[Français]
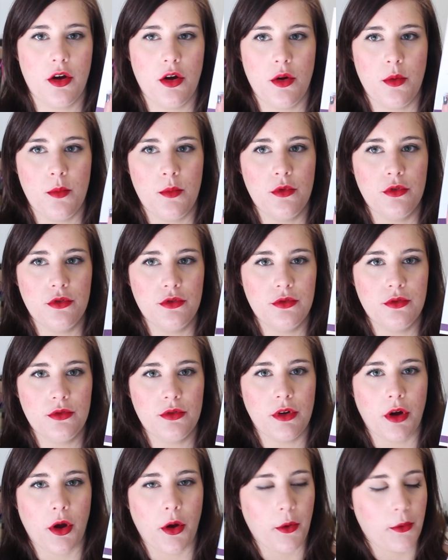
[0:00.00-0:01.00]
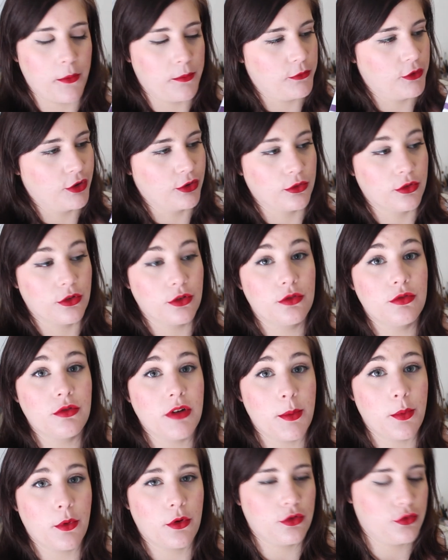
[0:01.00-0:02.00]
menu de tous
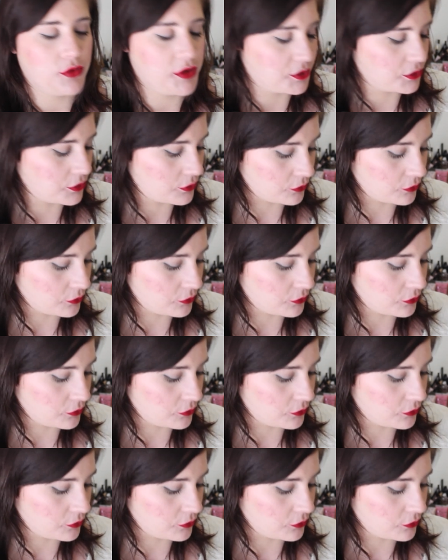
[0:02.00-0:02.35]
les produits que